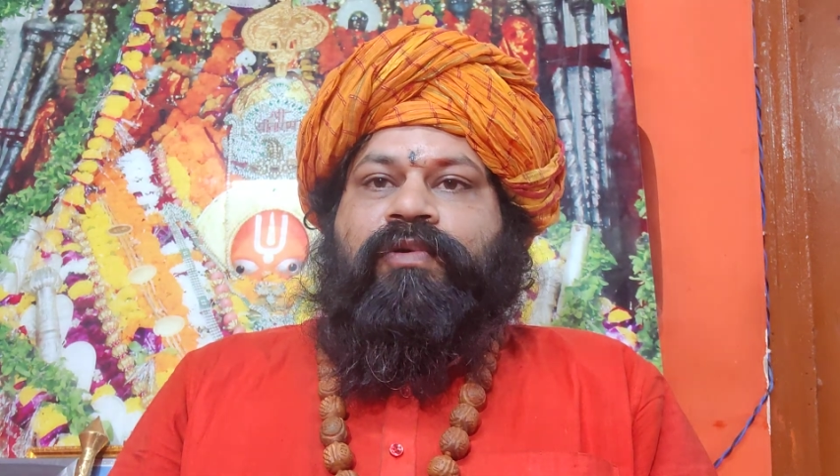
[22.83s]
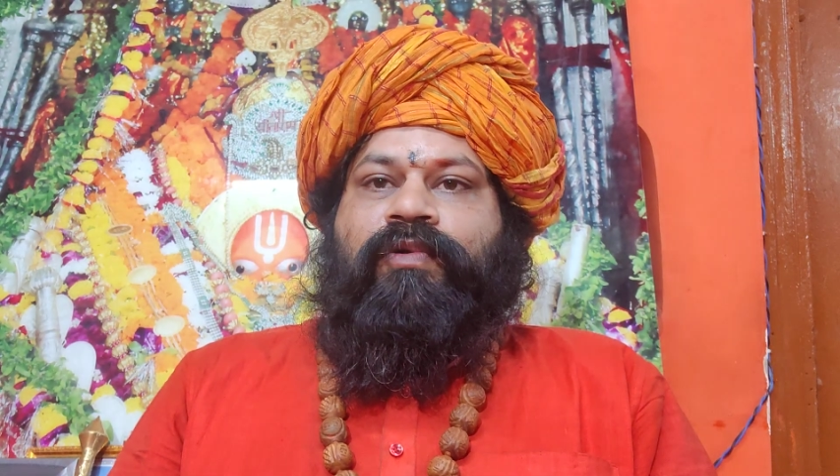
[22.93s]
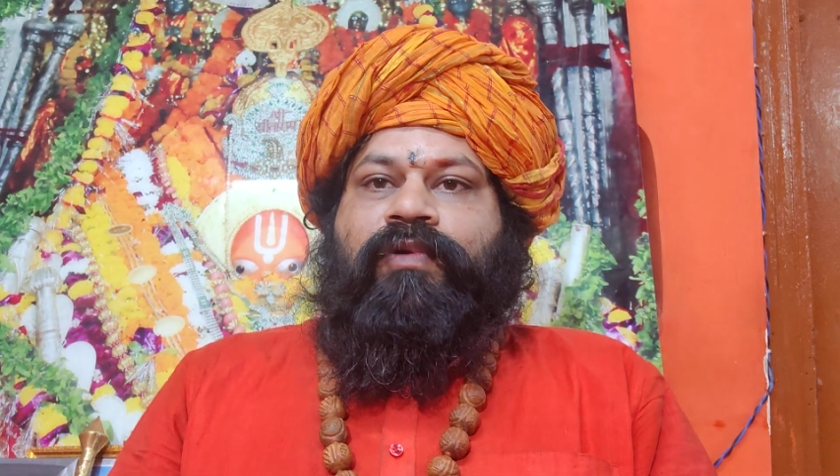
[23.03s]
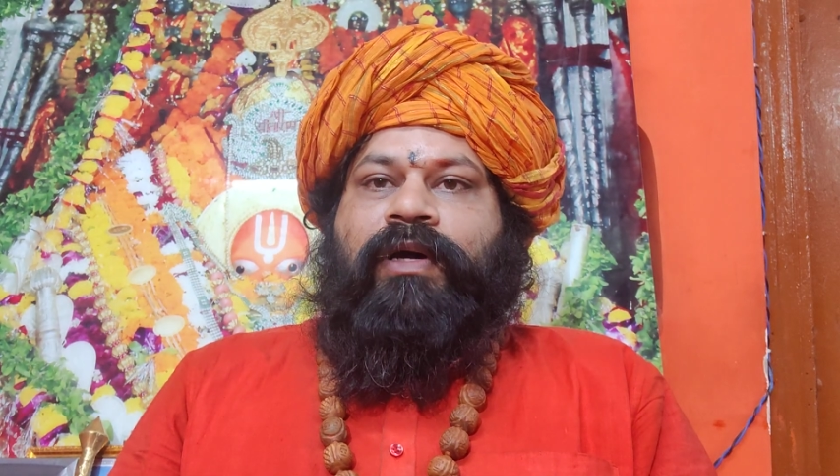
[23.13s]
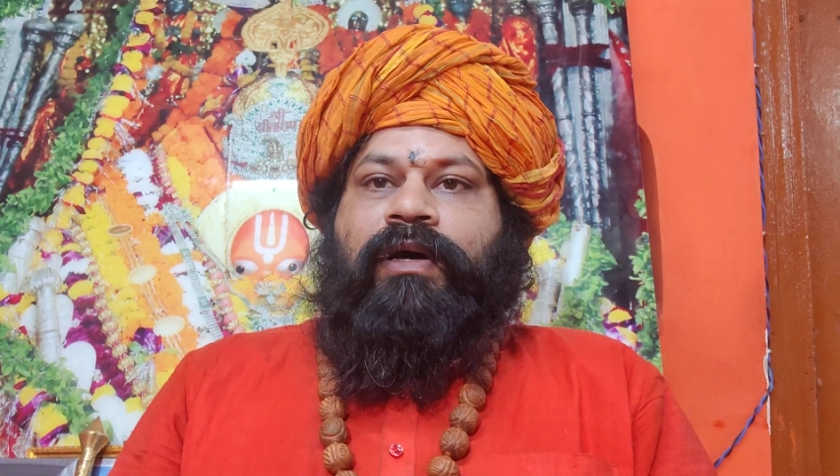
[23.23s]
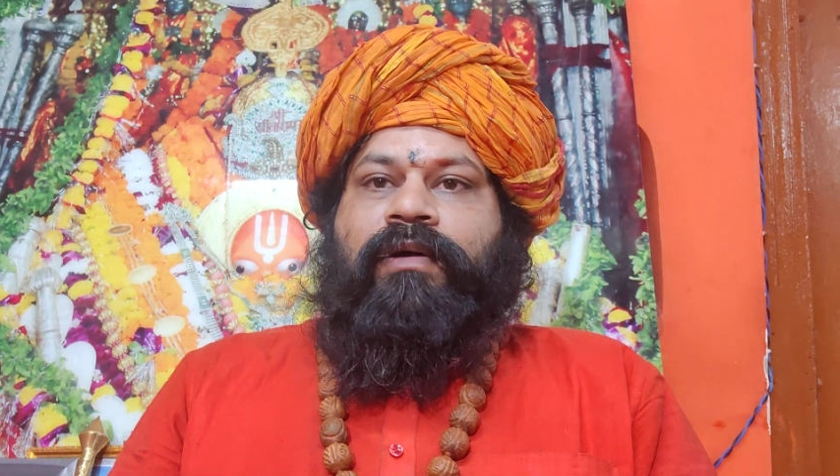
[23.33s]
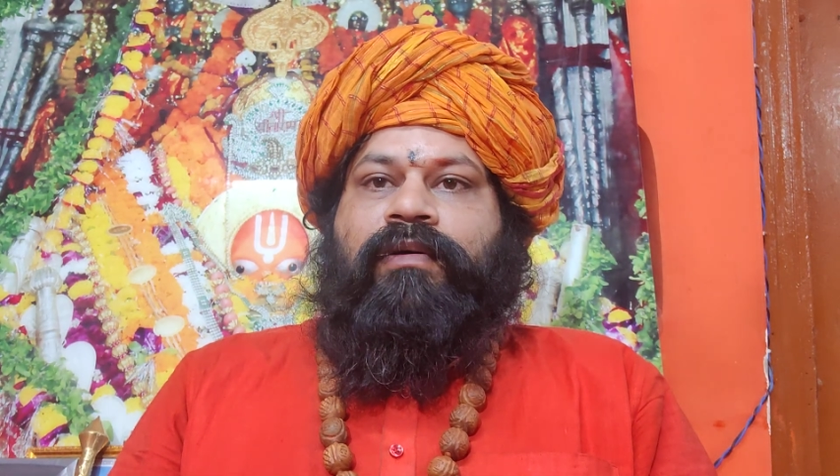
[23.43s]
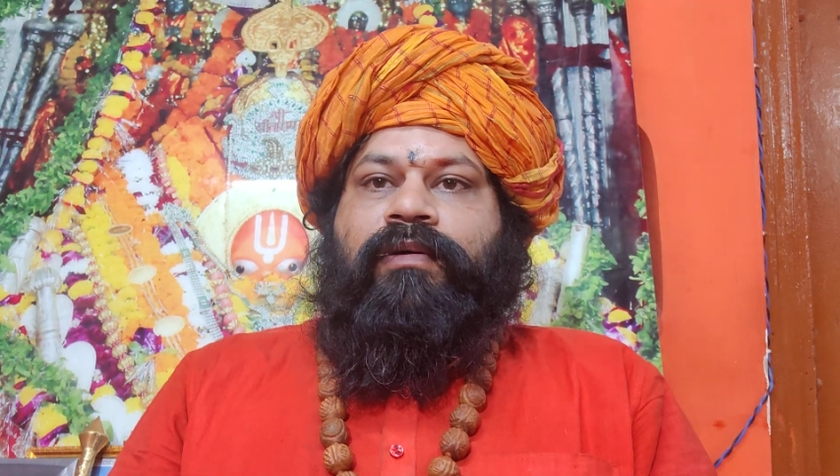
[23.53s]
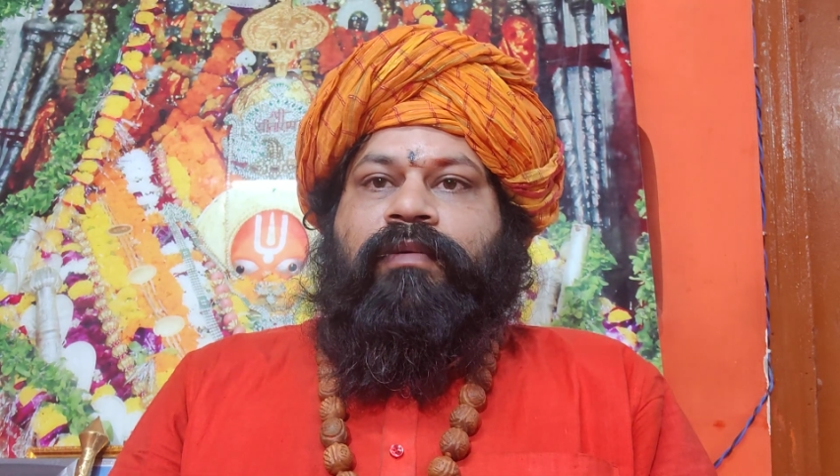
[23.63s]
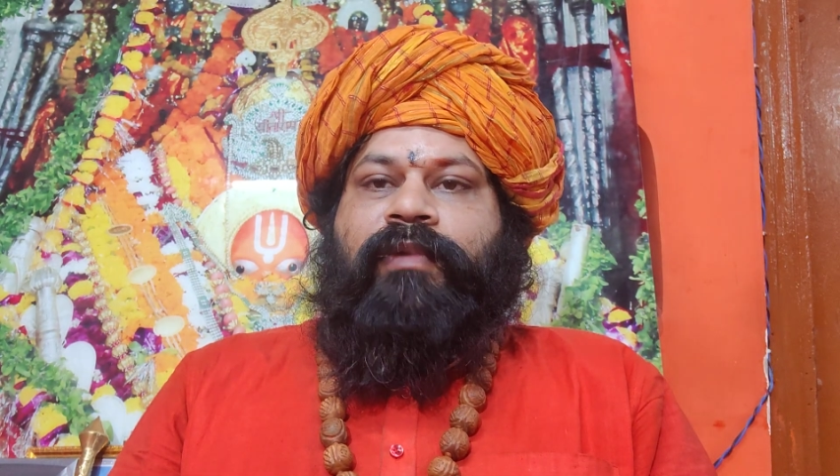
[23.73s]
कोरोना
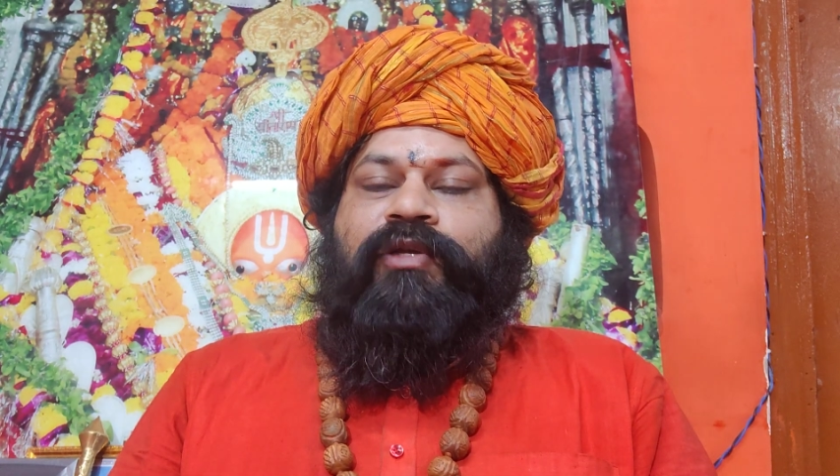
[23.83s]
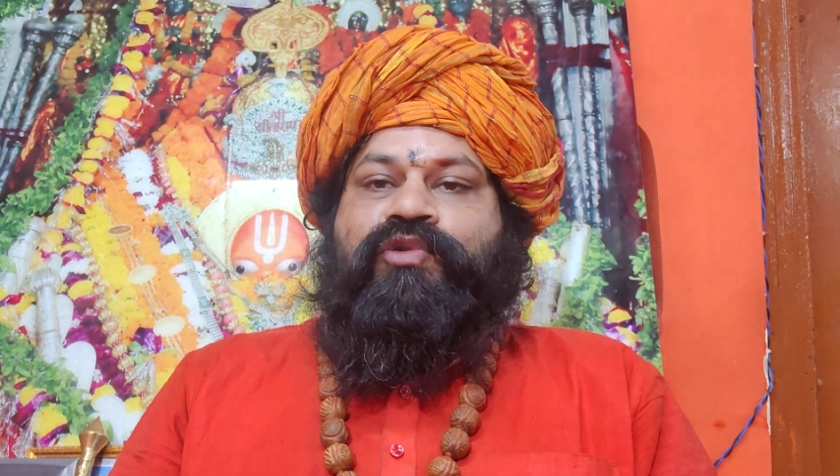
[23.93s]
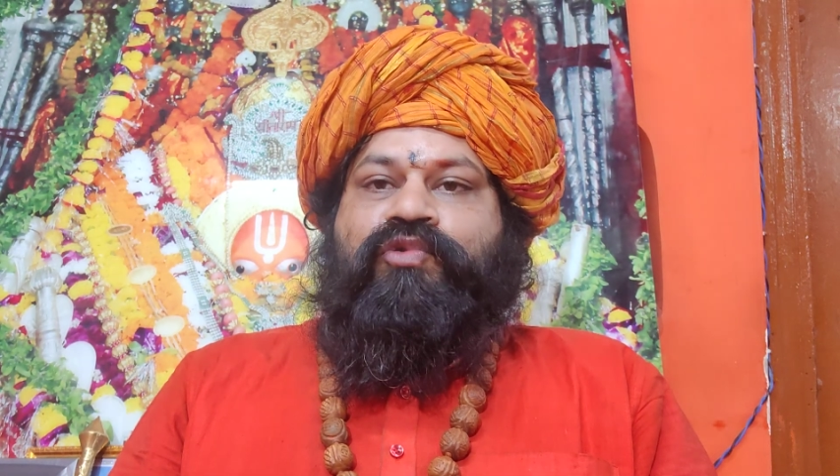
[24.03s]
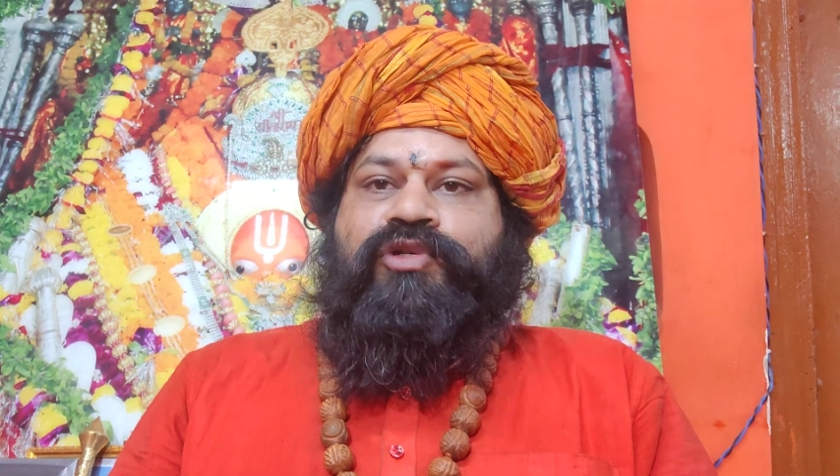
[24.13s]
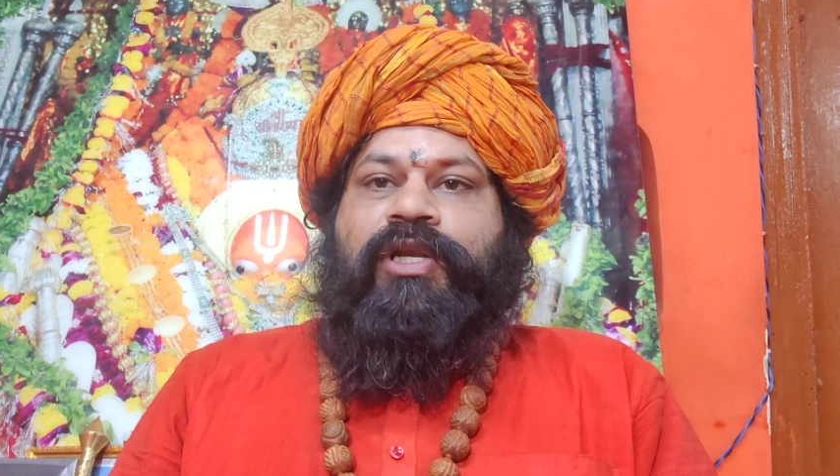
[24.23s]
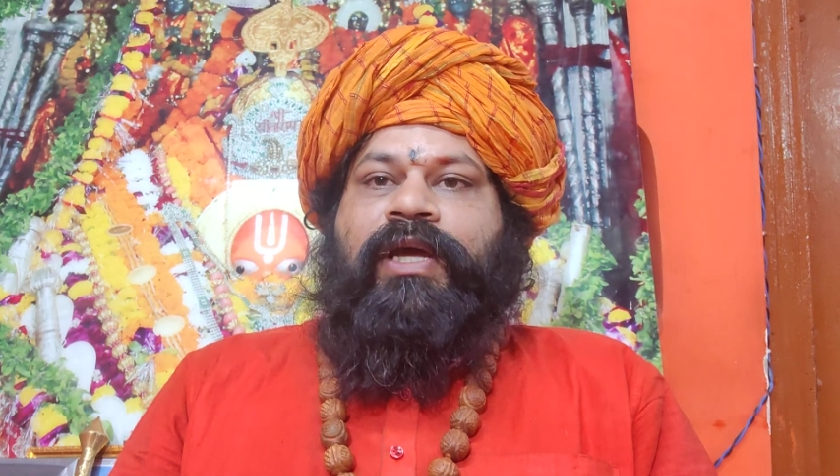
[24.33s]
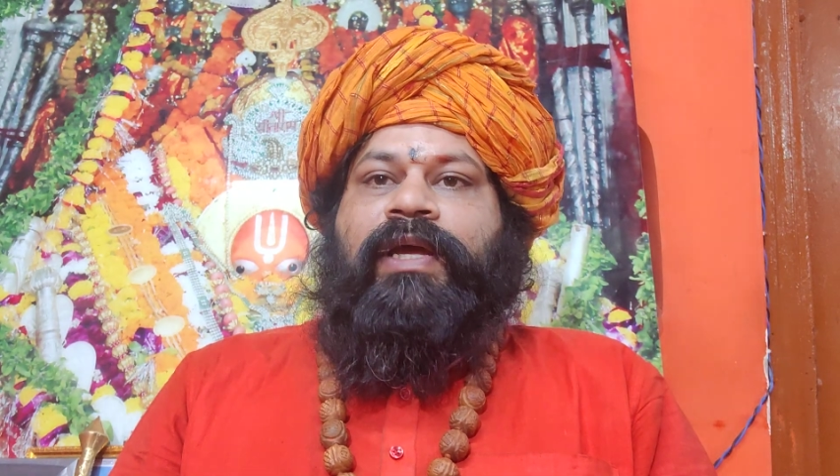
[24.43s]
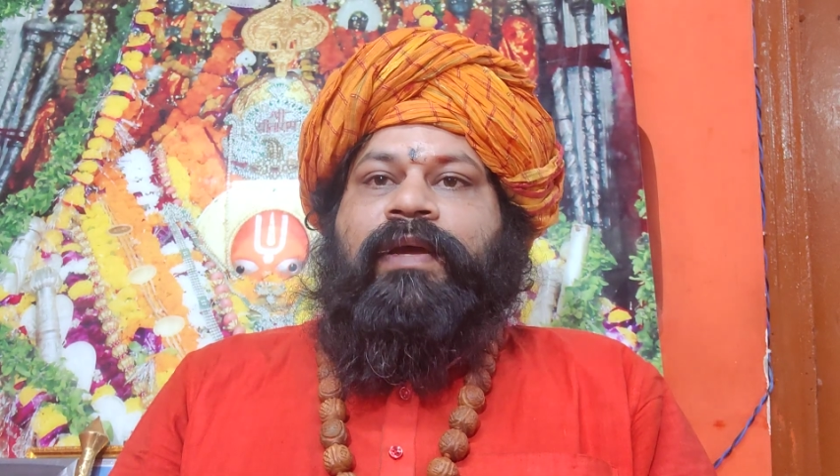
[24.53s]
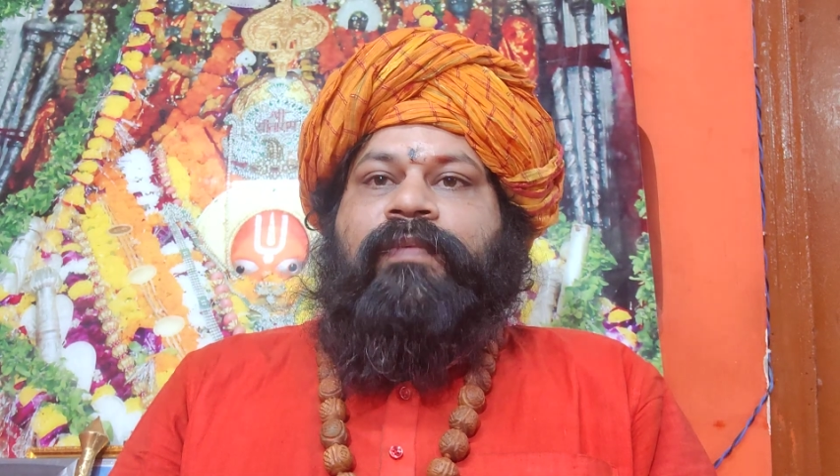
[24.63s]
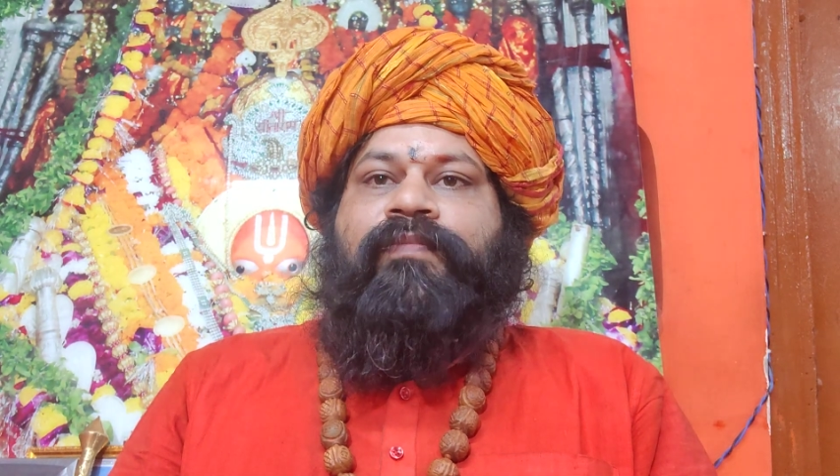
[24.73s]
में जूझ रहे